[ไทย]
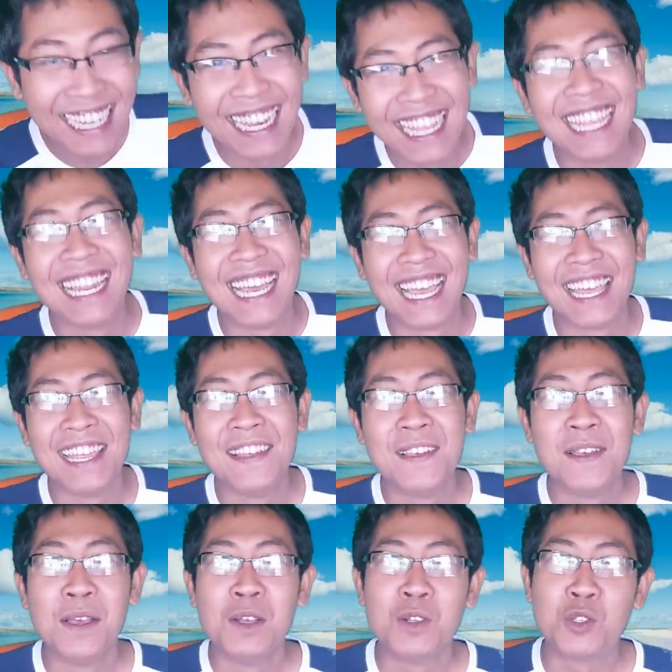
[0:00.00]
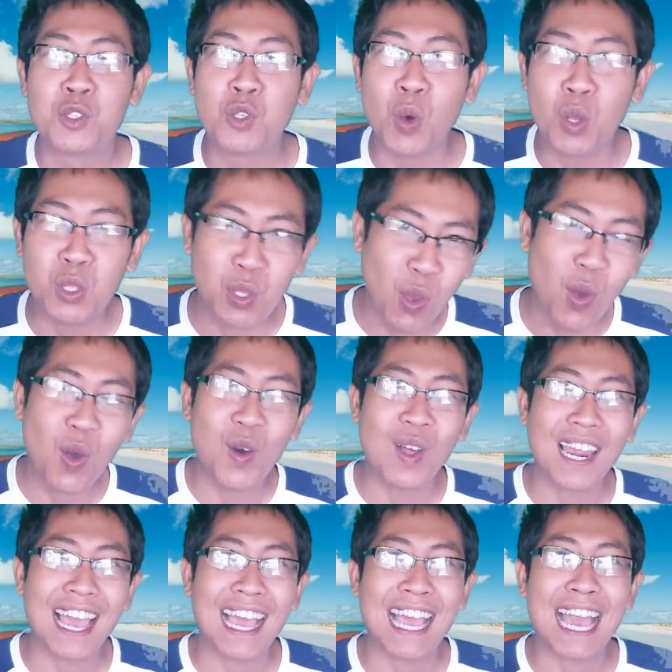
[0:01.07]
นี่เลย โจโจ้
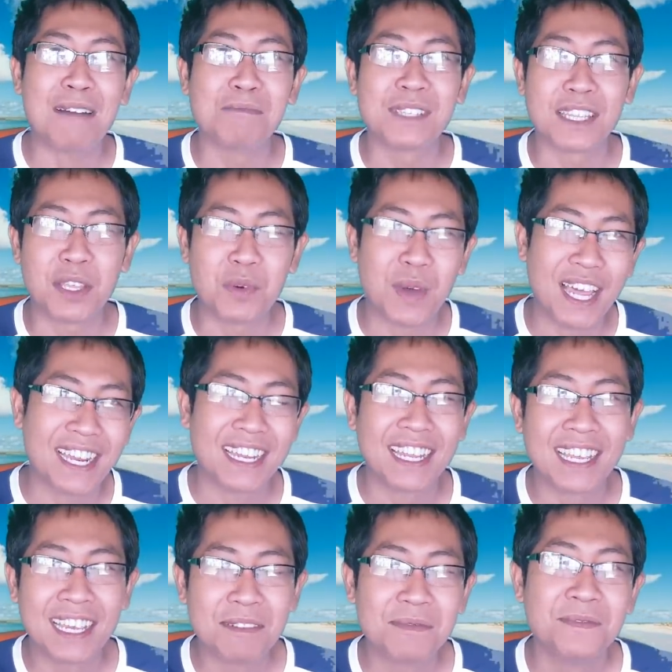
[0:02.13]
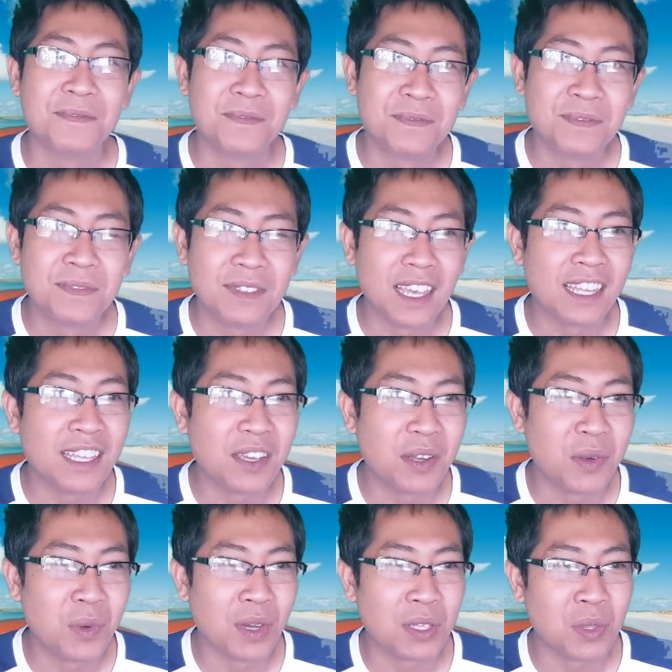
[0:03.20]
ล่าข้ามศตวรรษนะครับ อันนี้ก็
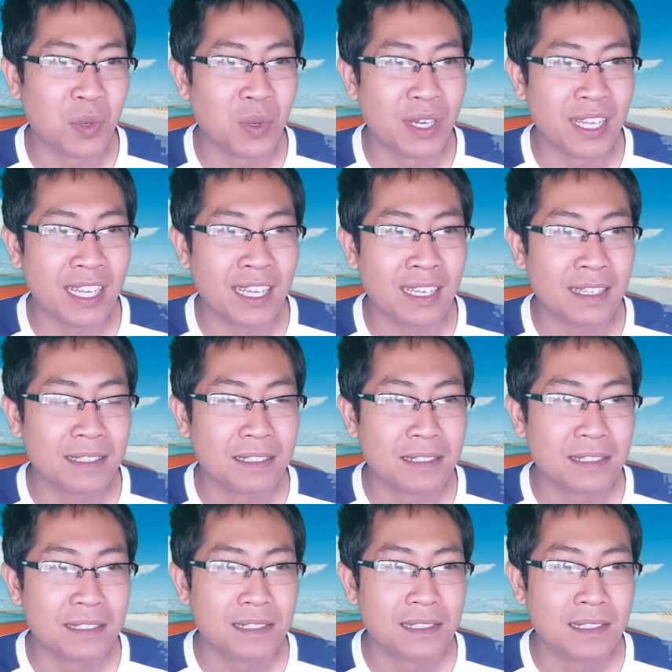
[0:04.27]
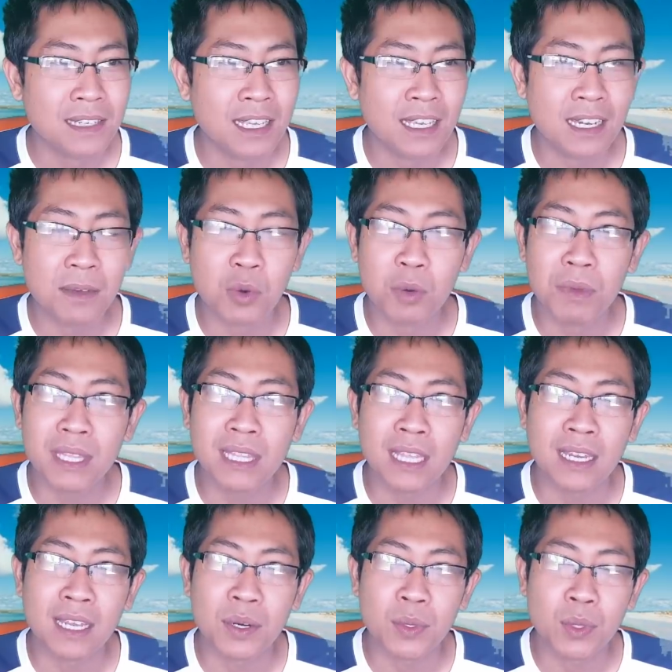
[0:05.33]
ดูการ์ตูนนะเนี่ย ดีนะผมไม่ติ
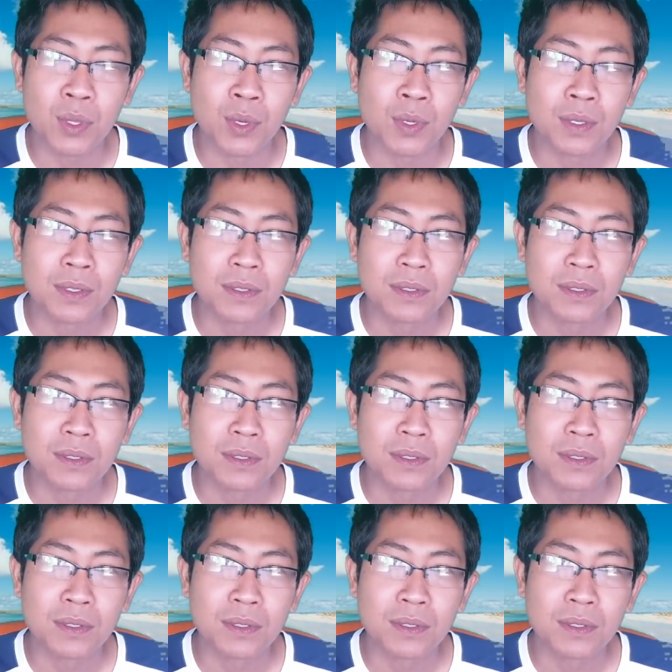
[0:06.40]
ดนารูโตะ